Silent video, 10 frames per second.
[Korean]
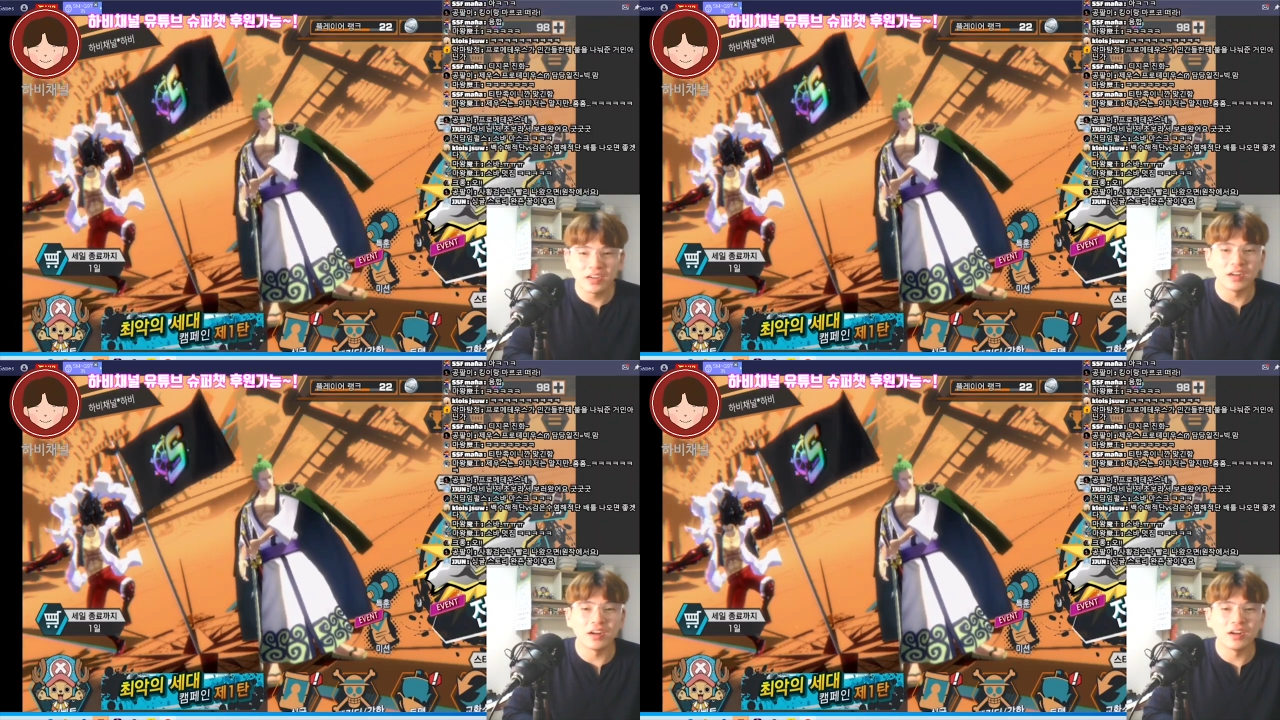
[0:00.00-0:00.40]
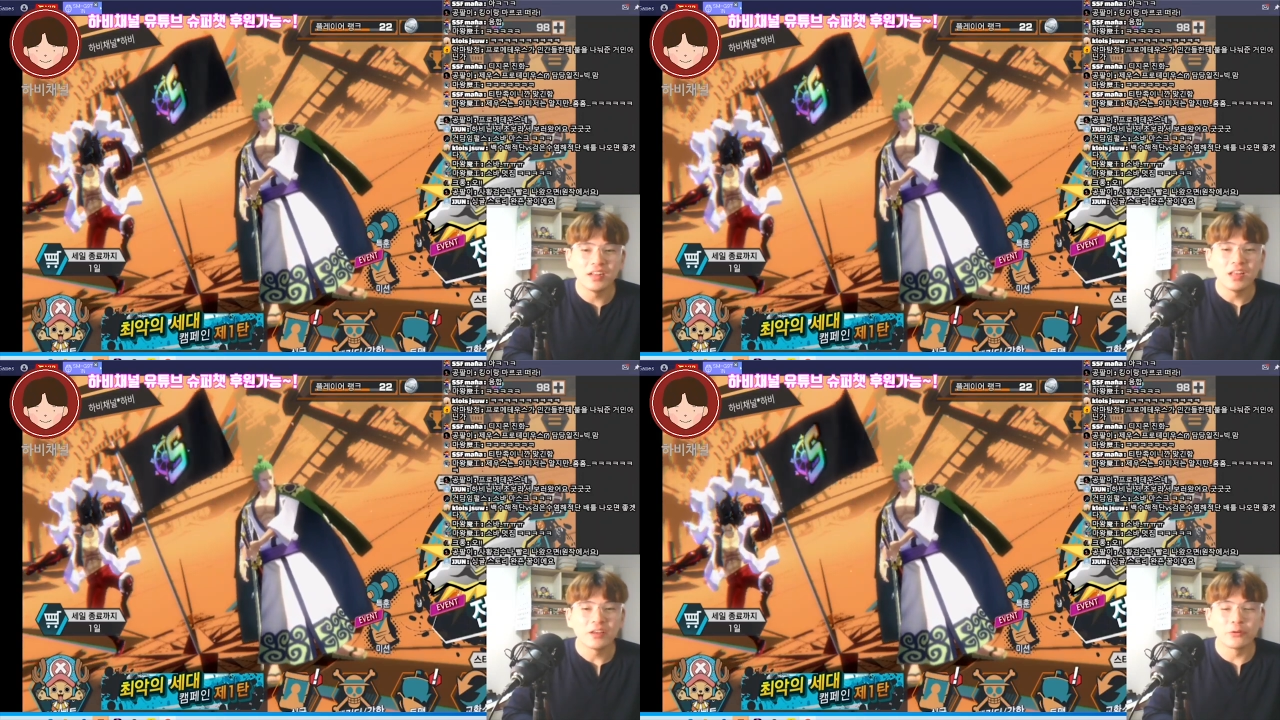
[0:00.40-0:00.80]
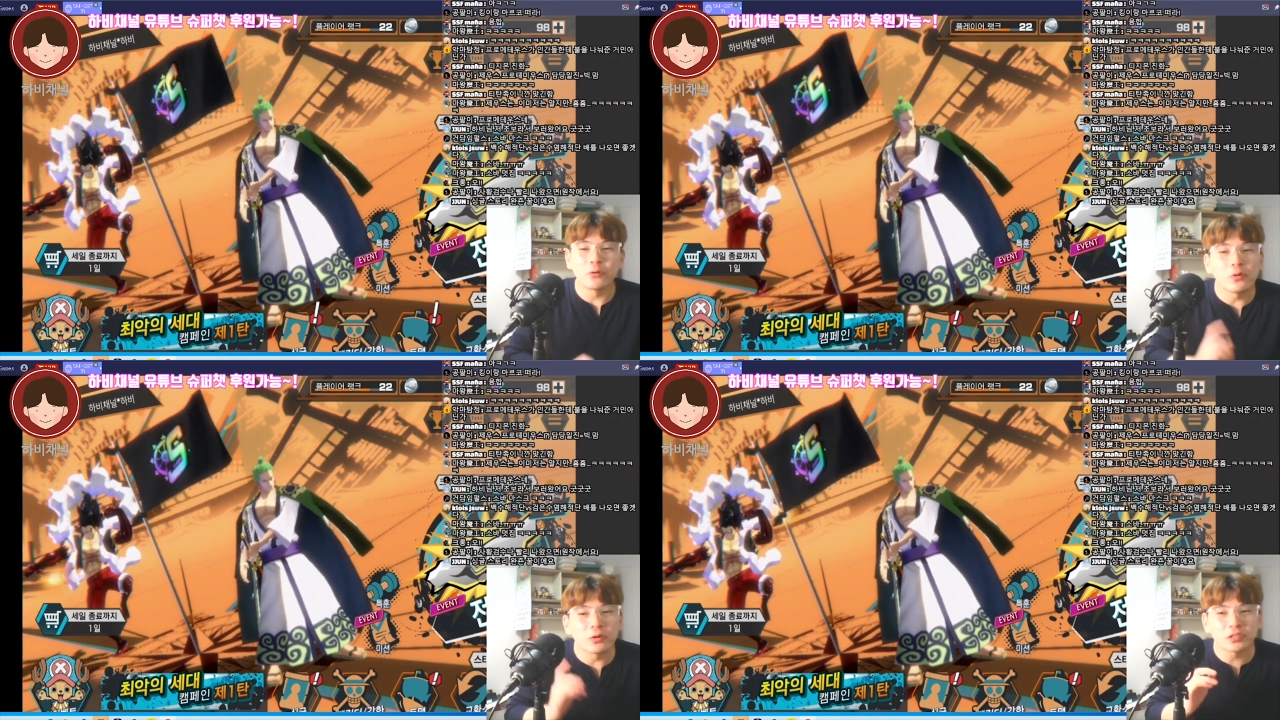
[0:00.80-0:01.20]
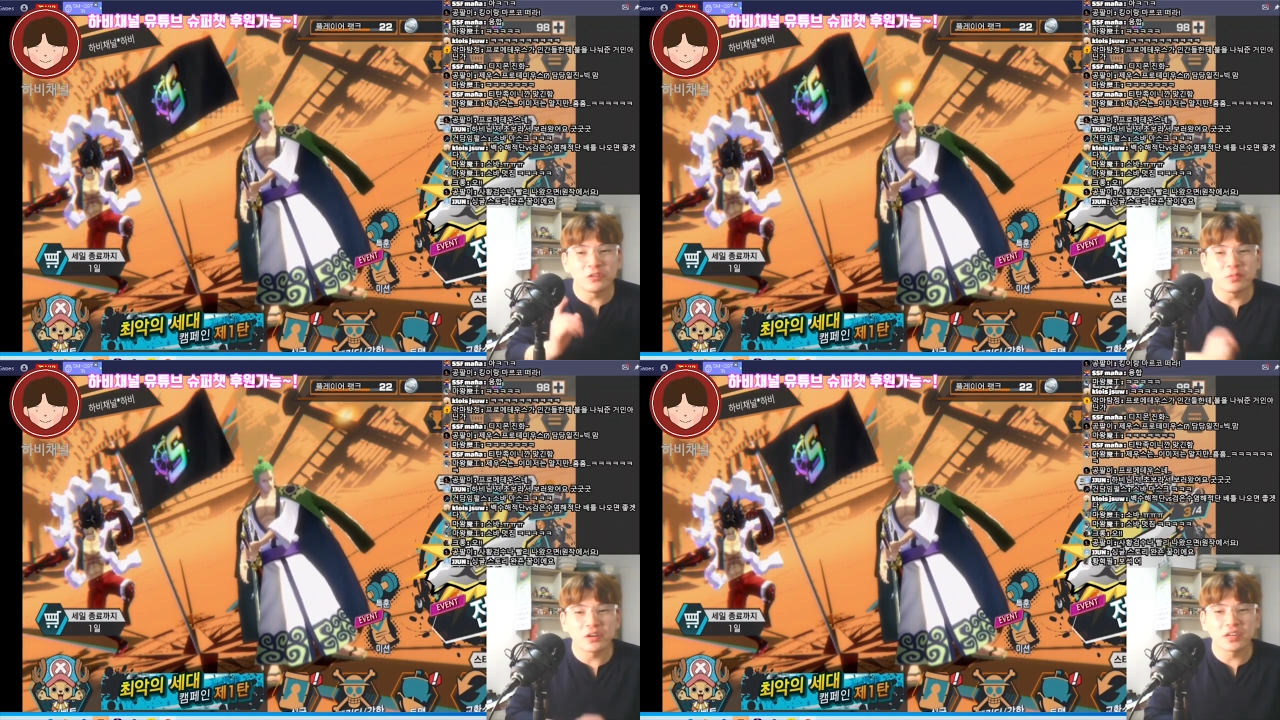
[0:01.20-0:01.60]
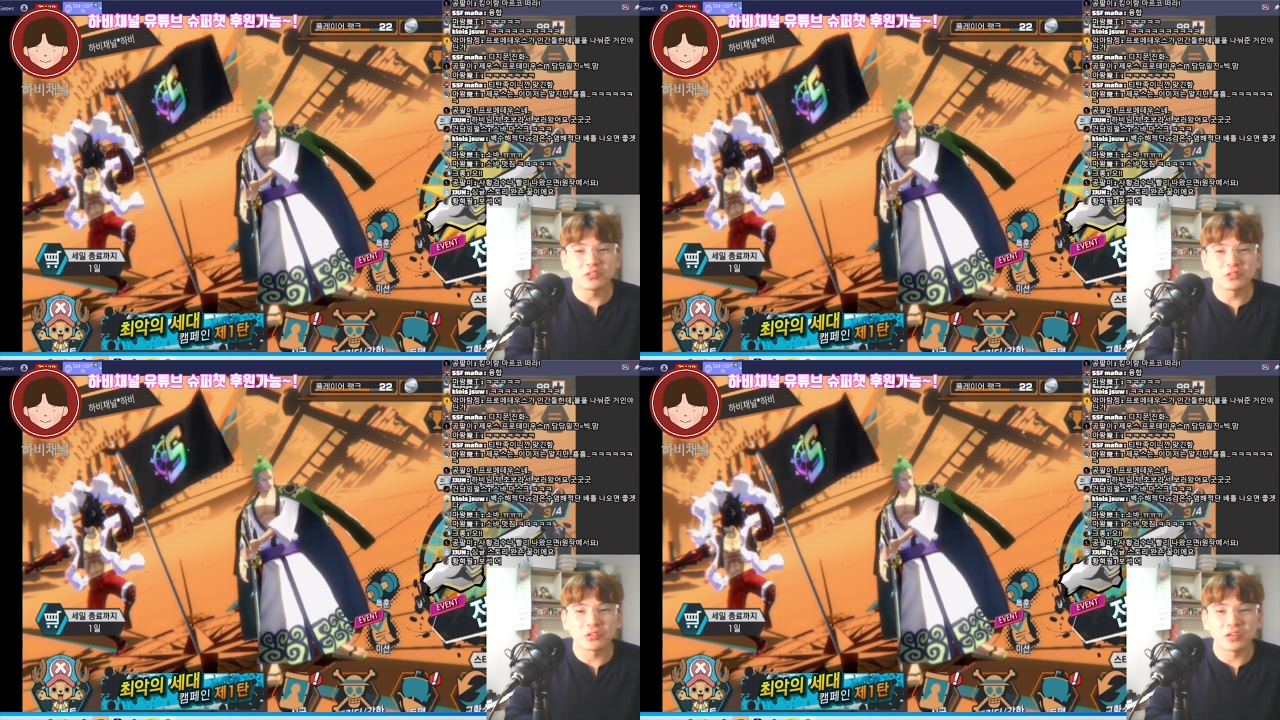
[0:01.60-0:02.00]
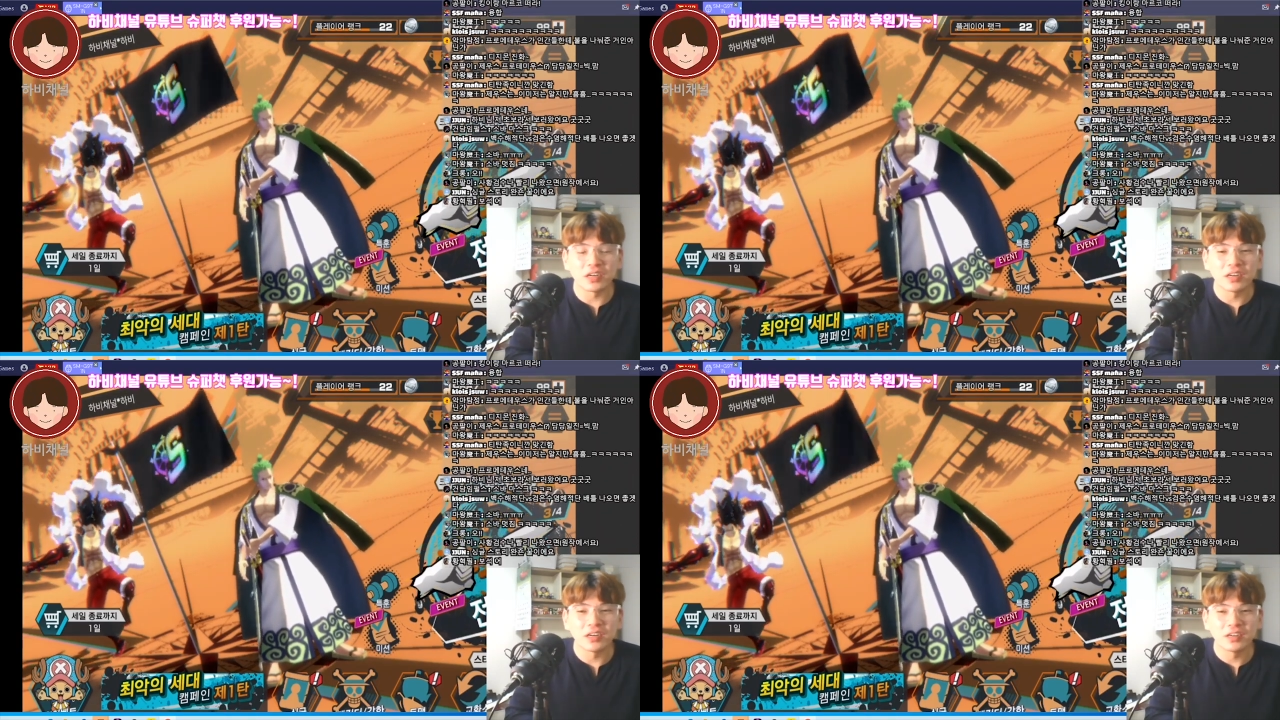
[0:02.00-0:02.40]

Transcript: 어, 요거를 설명을 해주는 거야.